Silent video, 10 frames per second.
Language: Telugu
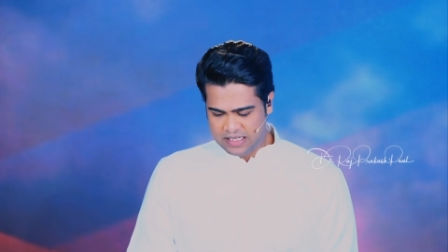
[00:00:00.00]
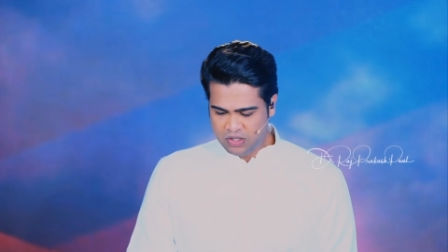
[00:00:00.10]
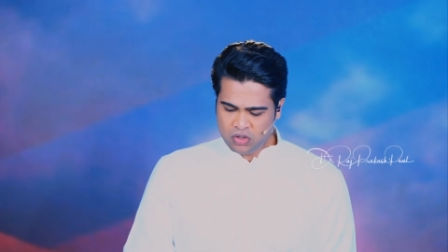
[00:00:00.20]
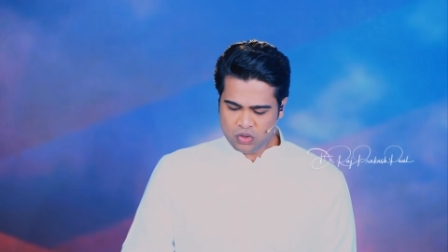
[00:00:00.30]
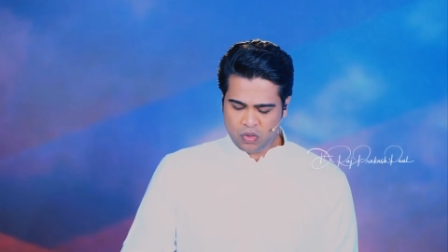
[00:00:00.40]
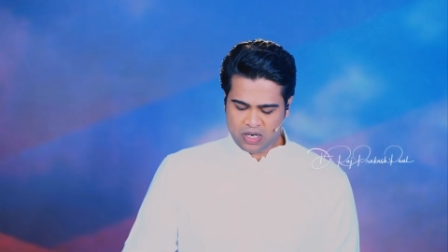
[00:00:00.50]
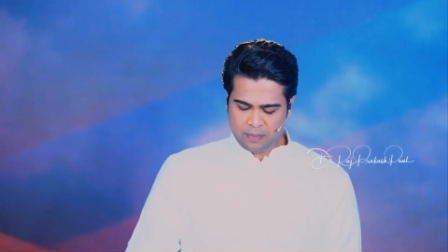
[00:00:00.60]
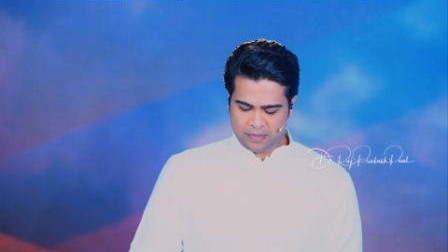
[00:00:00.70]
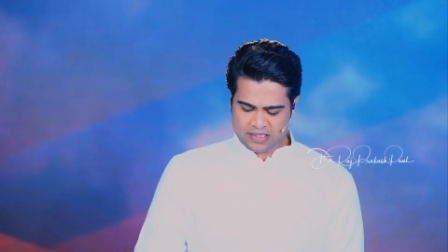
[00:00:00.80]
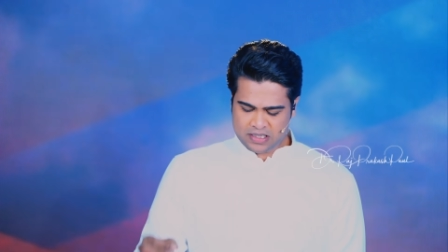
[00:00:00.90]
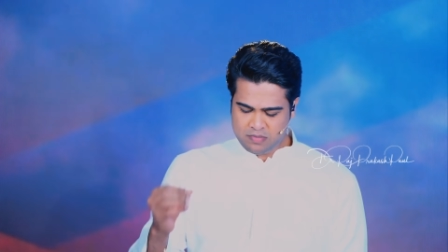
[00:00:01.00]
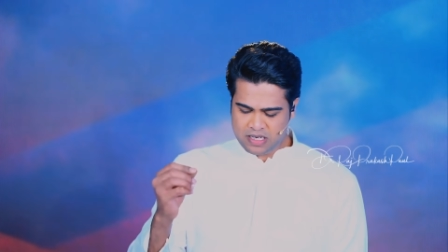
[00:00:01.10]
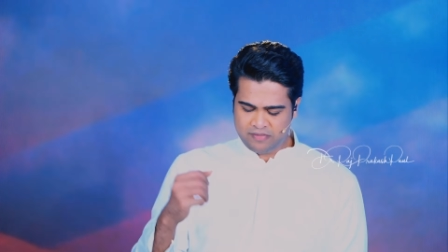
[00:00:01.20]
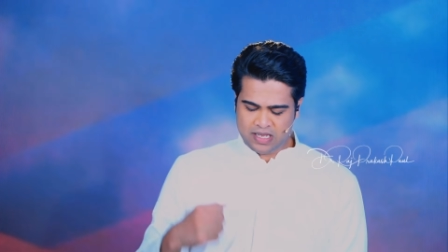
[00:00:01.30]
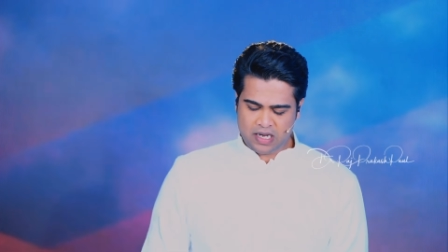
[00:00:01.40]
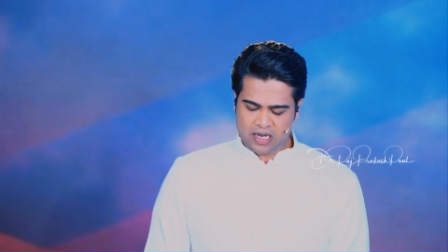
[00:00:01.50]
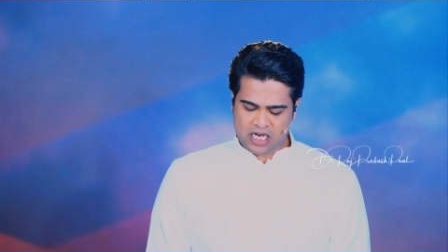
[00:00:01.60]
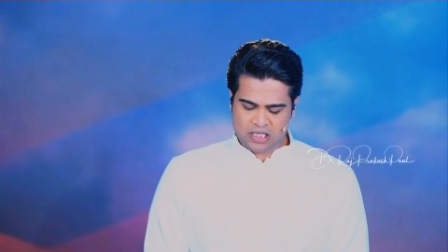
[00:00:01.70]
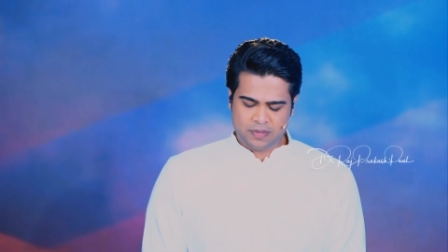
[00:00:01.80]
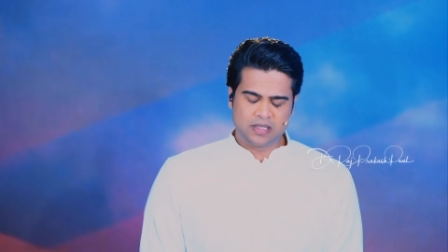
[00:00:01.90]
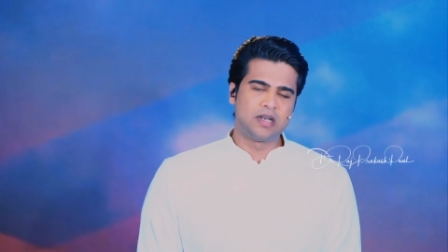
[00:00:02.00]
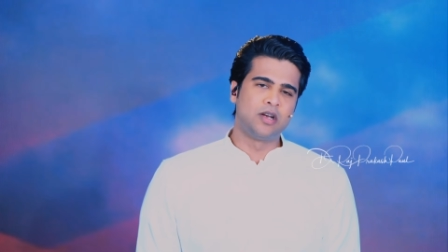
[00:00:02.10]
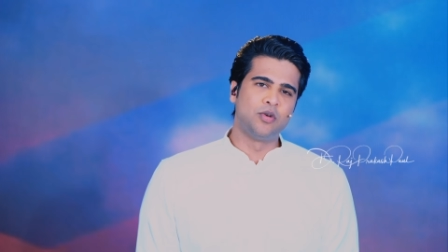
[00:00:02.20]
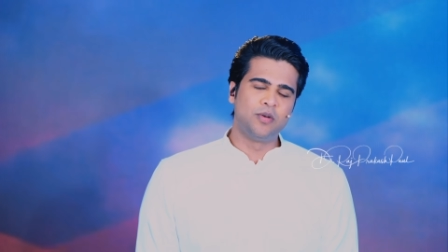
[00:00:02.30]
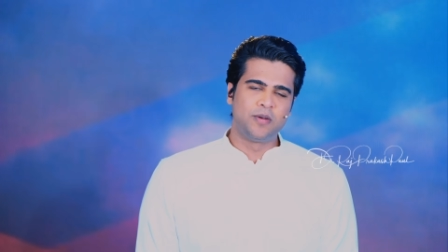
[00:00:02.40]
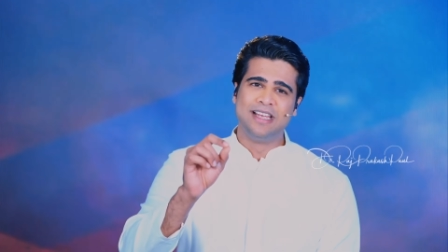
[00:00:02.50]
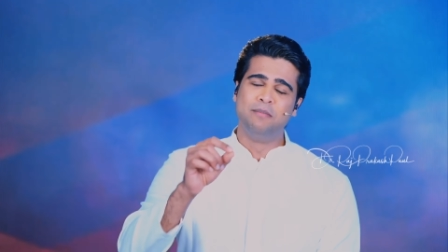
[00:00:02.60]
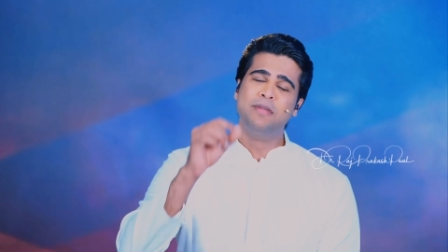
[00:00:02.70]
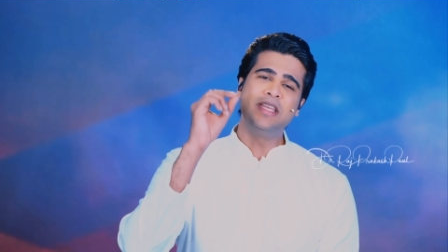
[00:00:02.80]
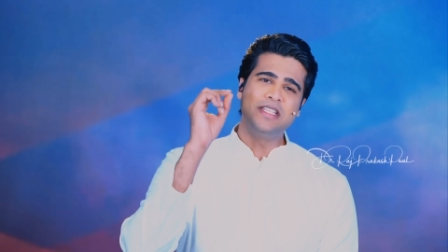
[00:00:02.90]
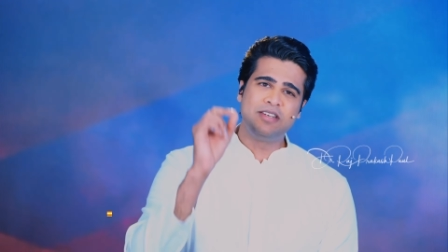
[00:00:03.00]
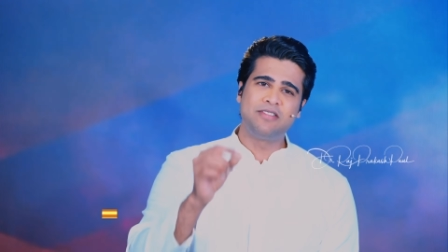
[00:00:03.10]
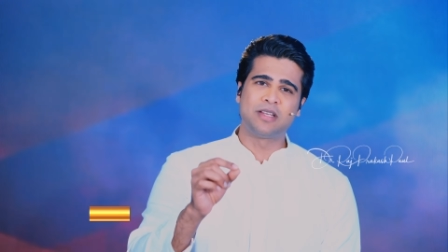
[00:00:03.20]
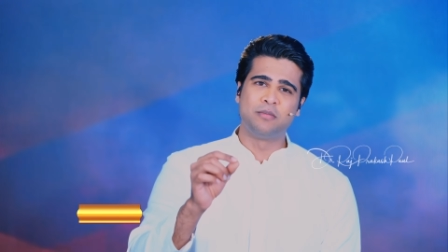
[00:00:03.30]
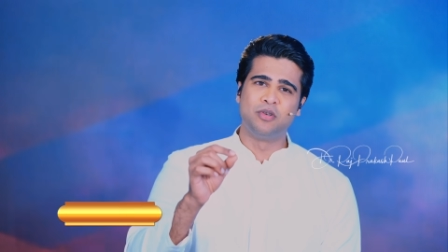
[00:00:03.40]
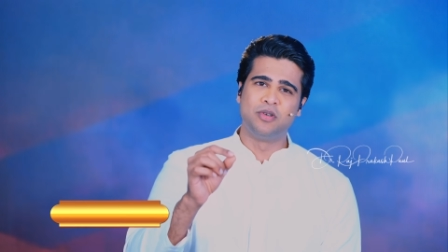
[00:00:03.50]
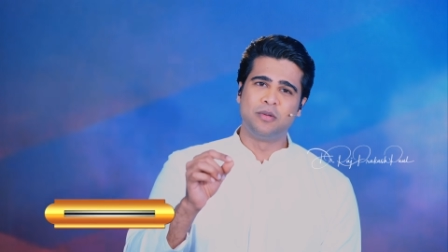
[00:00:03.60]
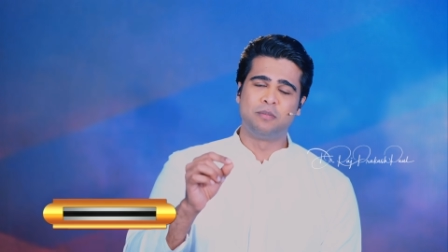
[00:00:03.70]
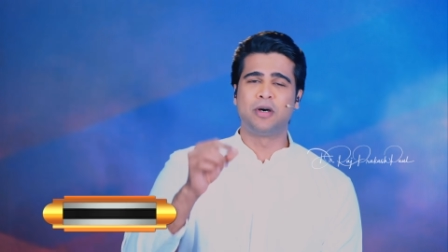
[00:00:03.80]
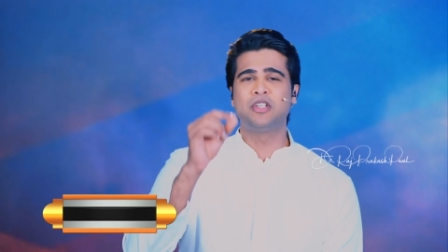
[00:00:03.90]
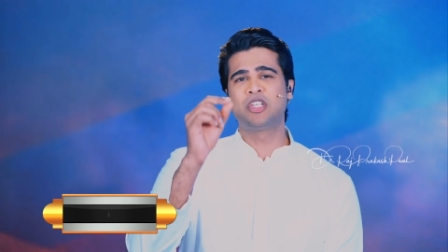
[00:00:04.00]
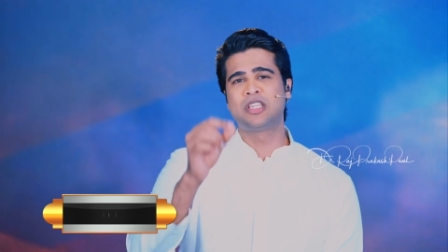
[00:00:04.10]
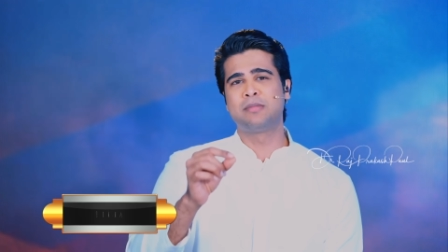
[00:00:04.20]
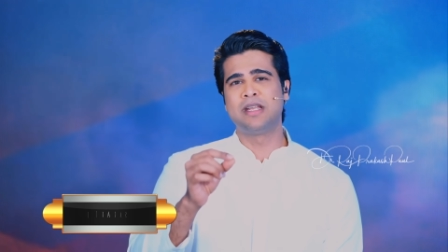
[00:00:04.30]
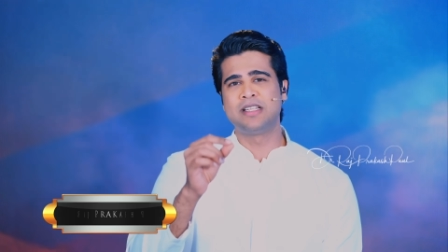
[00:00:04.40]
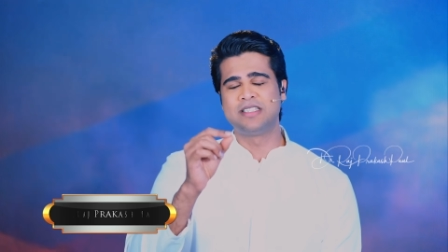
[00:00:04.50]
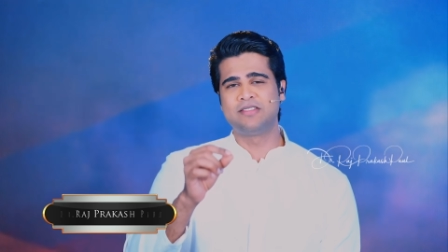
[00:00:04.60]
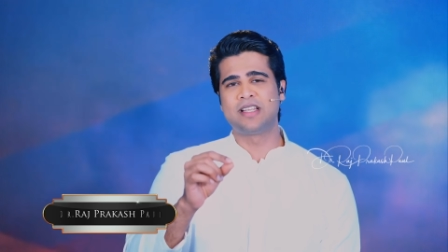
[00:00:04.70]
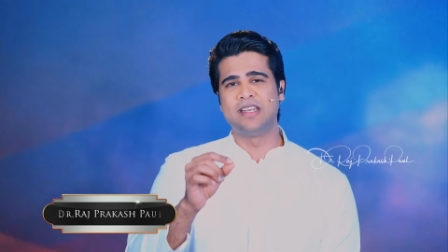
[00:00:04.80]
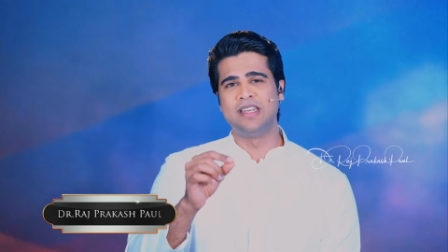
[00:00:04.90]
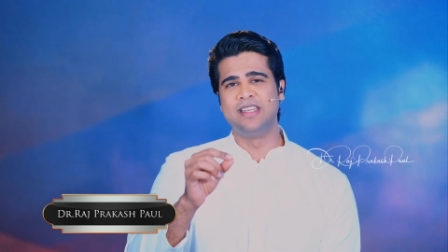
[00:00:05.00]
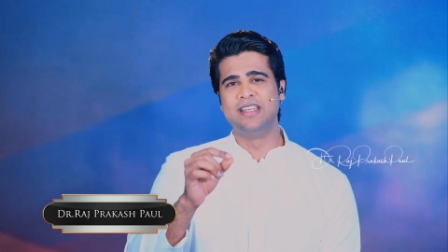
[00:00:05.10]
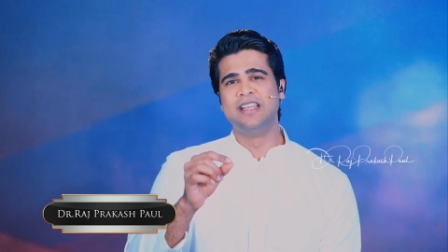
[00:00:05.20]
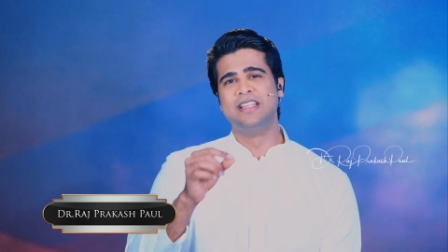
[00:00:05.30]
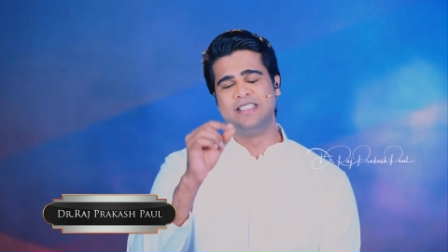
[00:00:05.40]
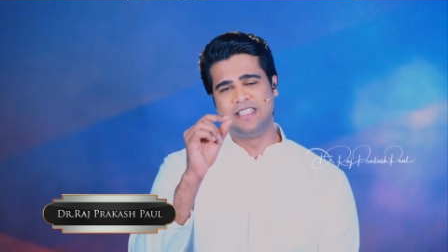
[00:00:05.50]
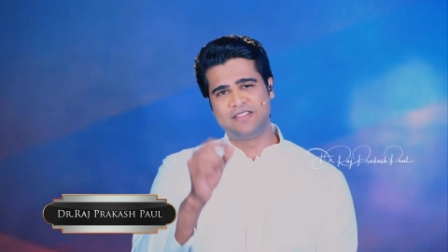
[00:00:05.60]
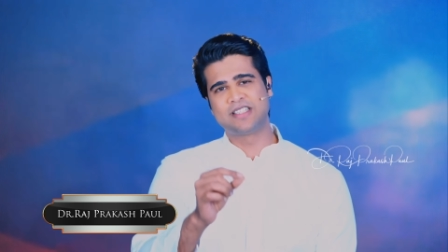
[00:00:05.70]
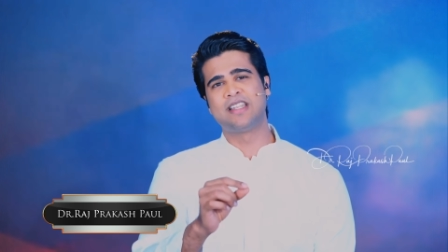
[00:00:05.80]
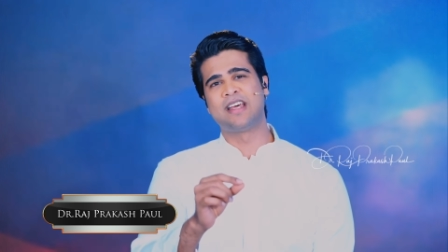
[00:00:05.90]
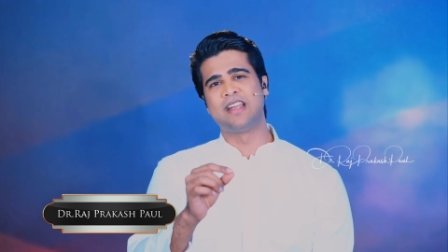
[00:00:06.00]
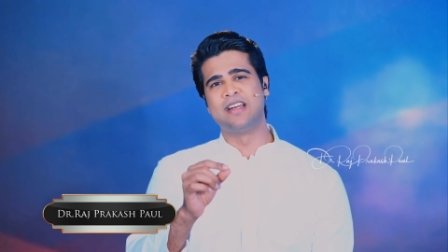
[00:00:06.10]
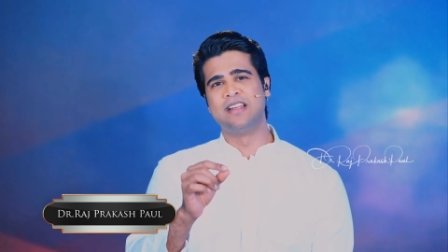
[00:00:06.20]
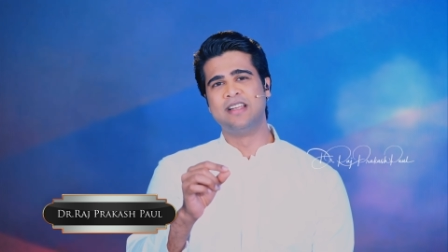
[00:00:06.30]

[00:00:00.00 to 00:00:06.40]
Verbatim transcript: ఈరోజు ఒక్క ప్రశ్న మీకు వేయాలని ఆశపడుతున్నాను మీ జీవితము పరిశుద్ధమైన జీవితాన్ని జీవిస్తున్నారా